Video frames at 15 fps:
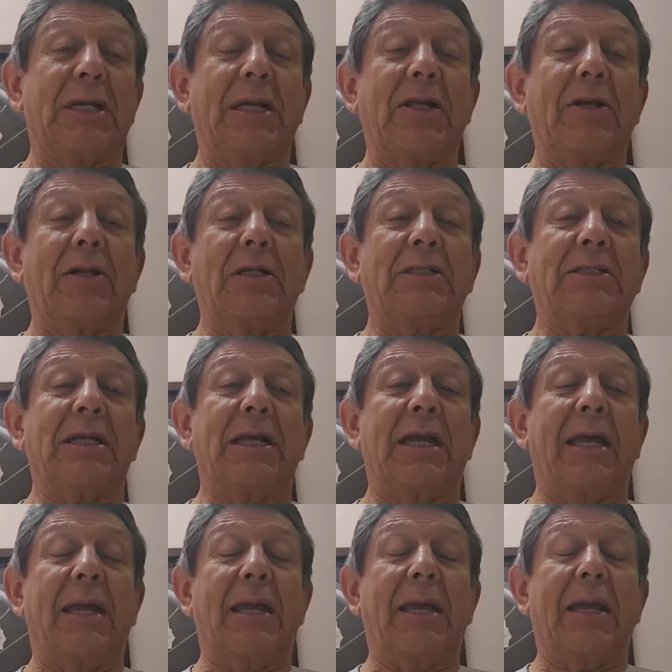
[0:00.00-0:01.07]
los seguidores
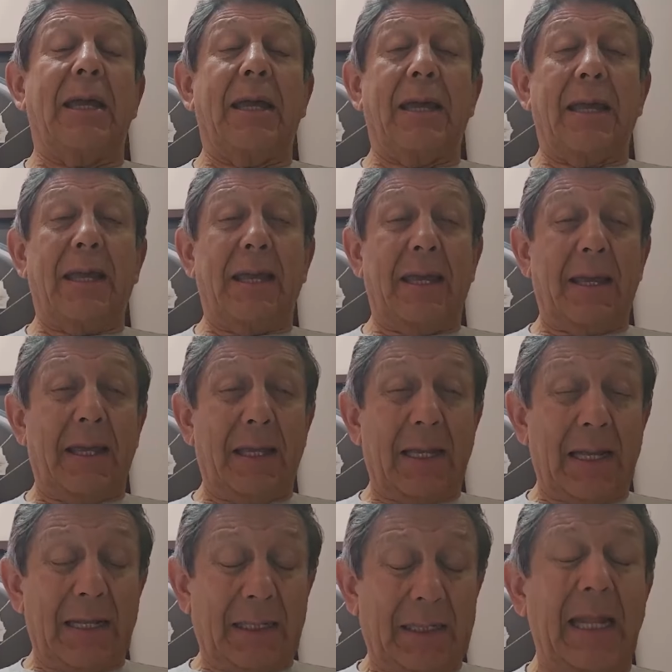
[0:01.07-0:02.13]

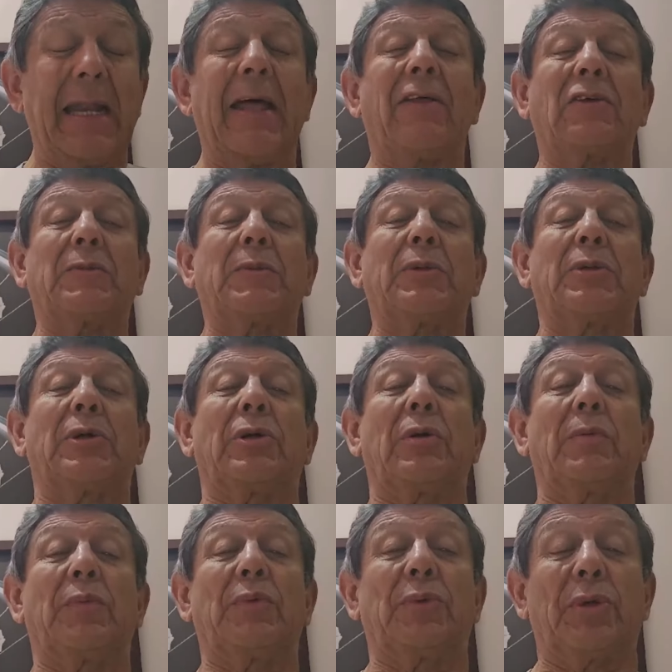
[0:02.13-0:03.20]
de
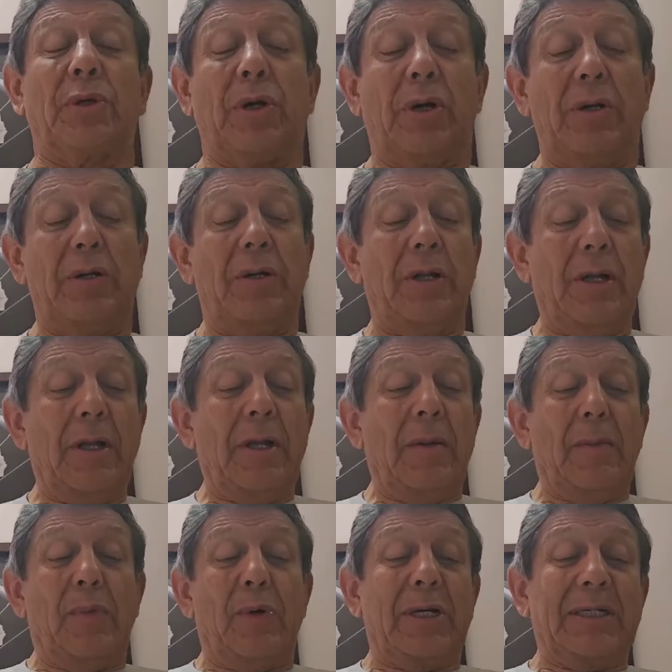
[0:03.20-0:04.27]
antena2.com.co,
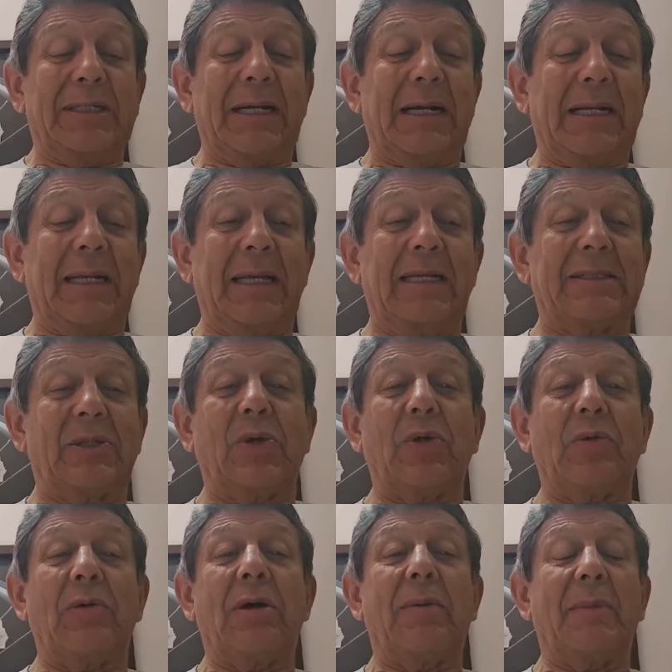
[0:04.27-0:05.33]
pues aquí
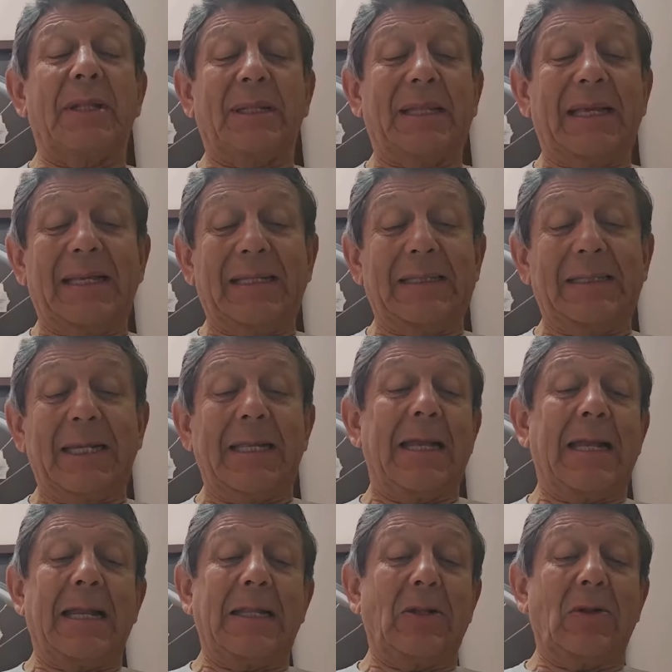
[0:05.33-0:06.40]
estoy nuevamente
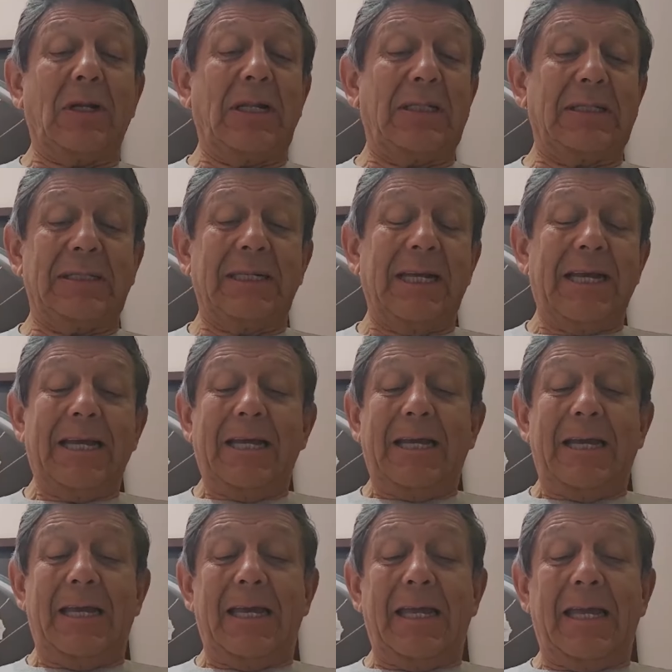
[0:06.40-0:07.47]
señalándoles
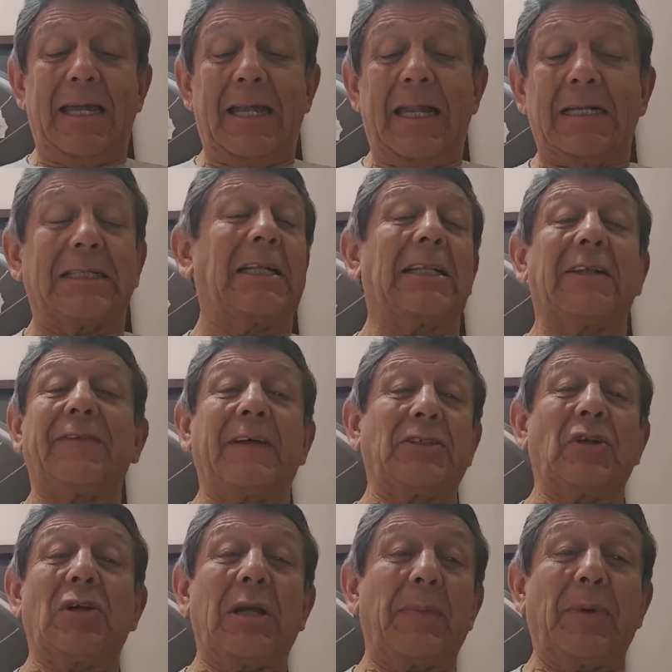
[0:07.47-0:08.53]
eh, la
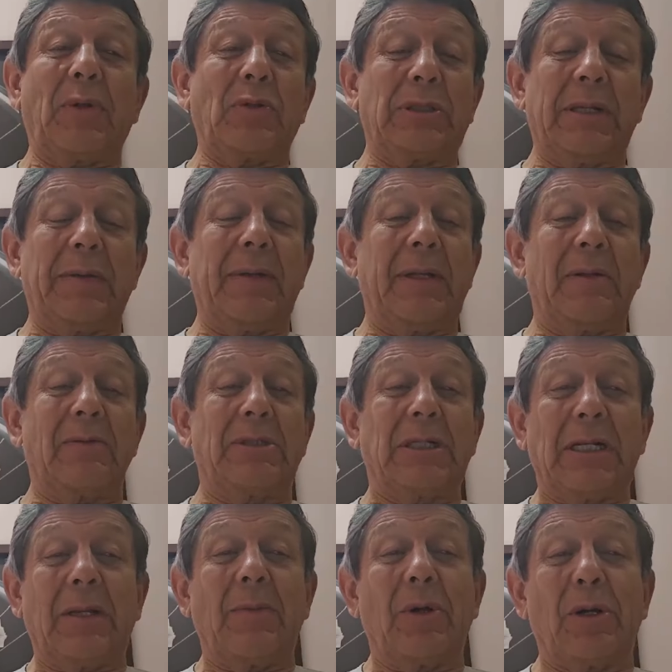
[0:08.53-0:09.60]
satisfacción que produce ver un
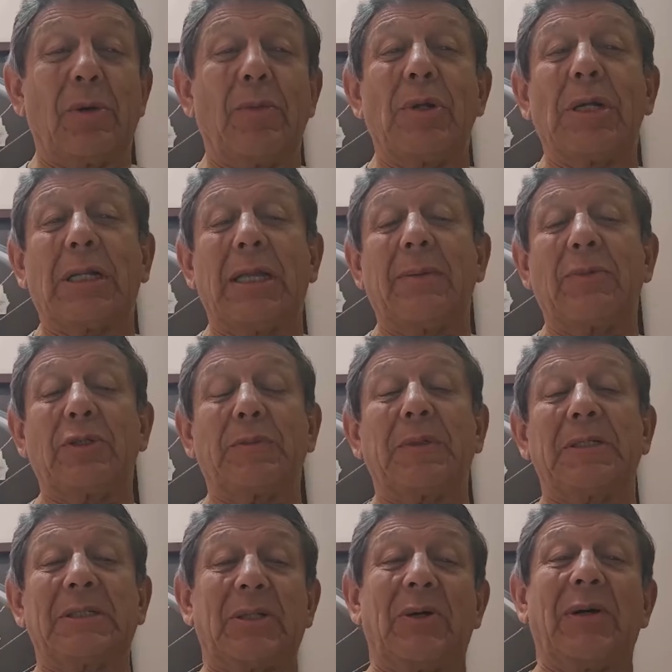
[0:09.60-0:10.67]
ciclismo como el que hemos
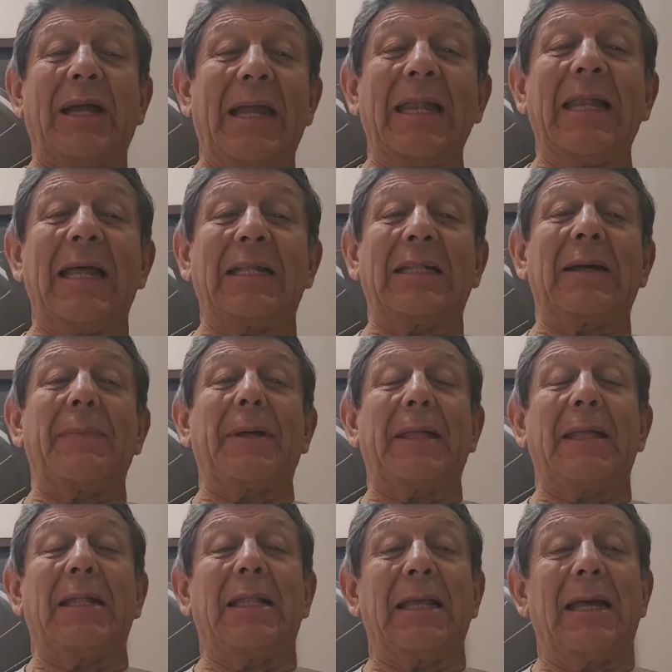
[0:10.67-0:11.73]
visto en la etapa
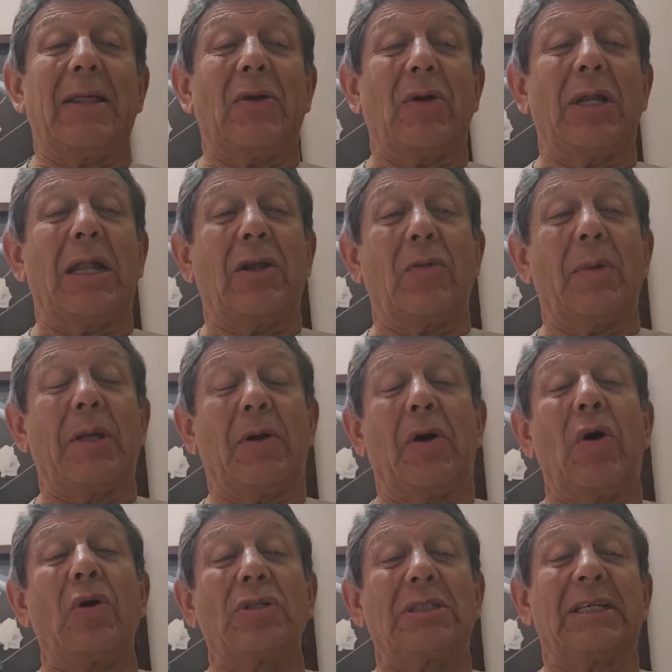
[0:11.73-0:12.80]
del día de hoy, la número
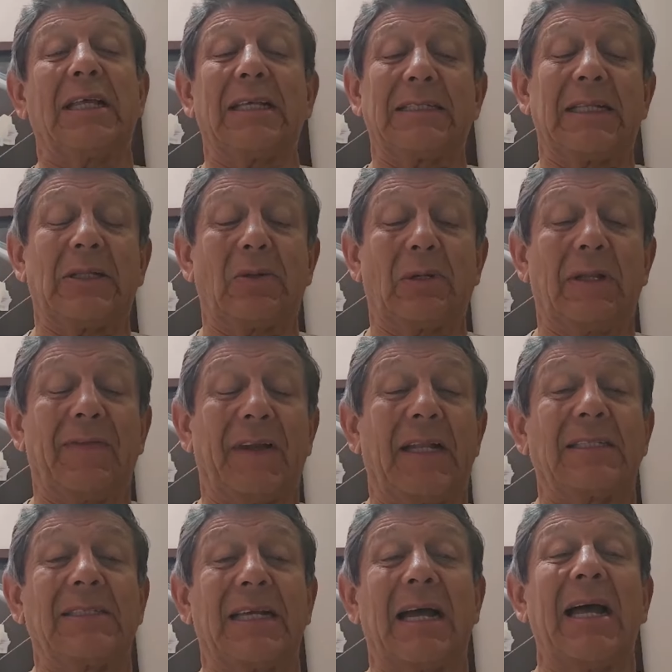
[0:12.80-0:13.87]
11 de este Tour de
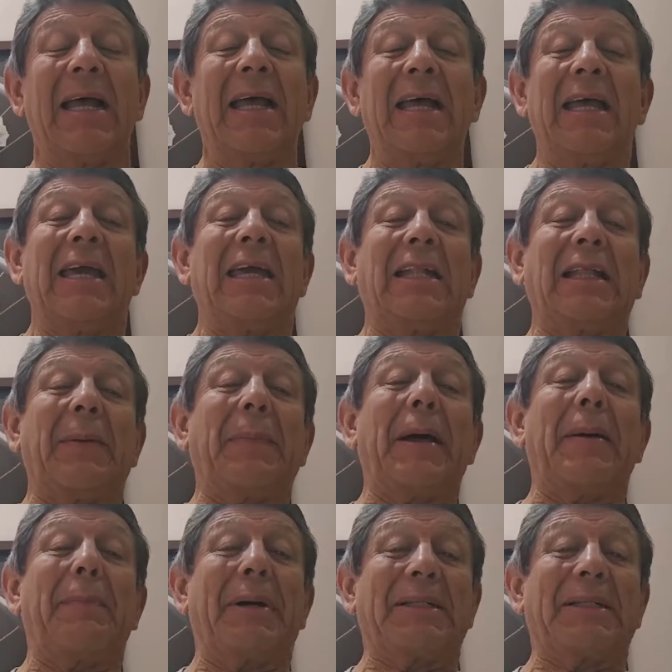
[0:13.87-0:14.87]
Francia. Etapa